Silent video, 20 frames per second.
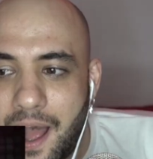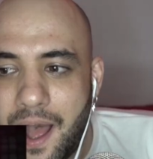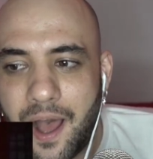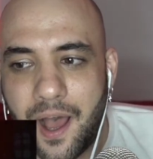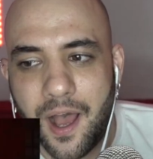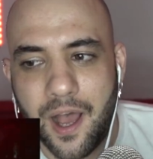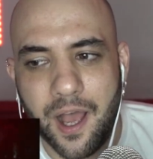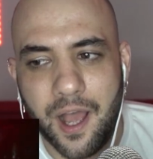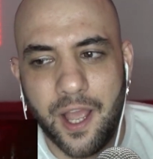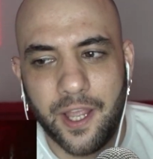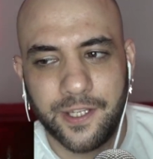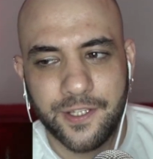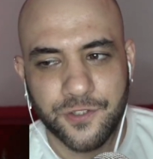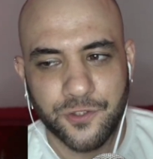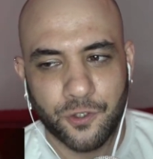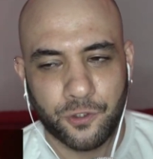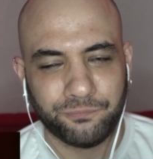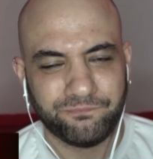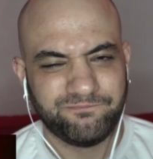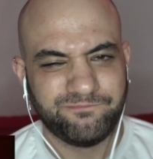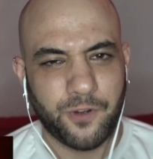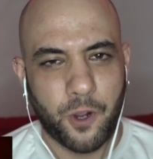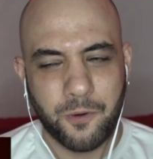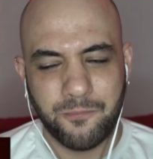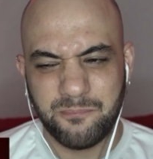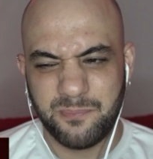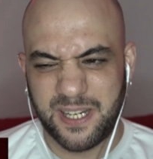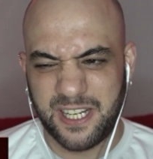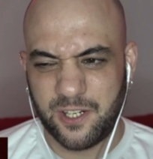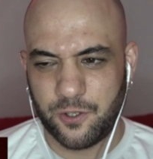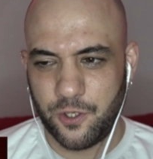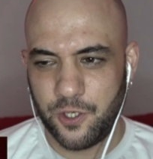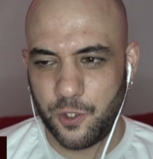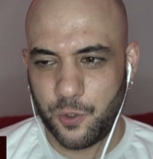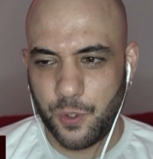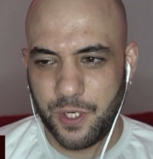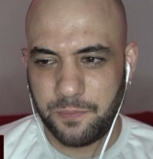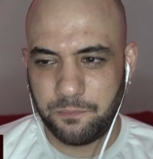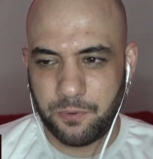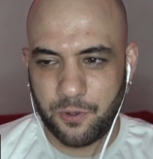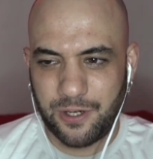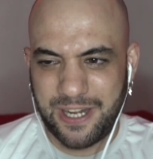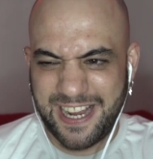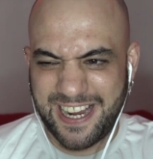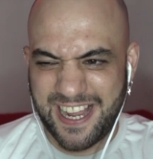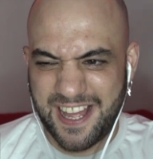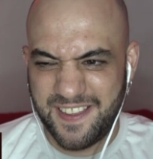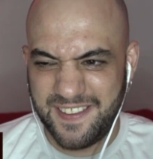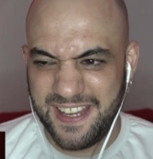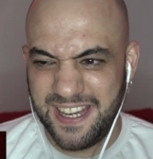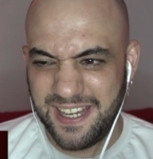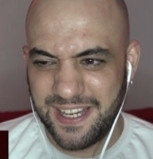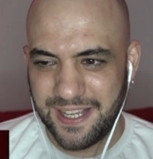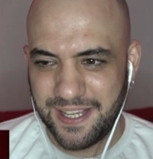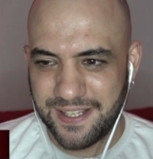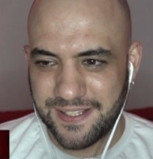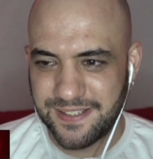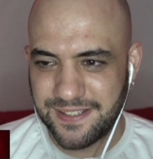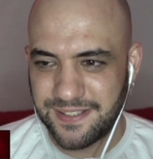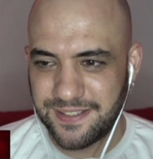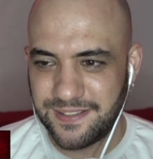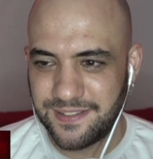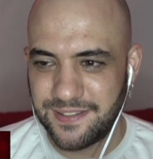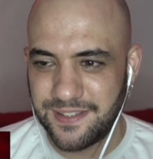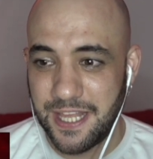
¡Ay! Esos hombres con el cuerpo, con las cadenas,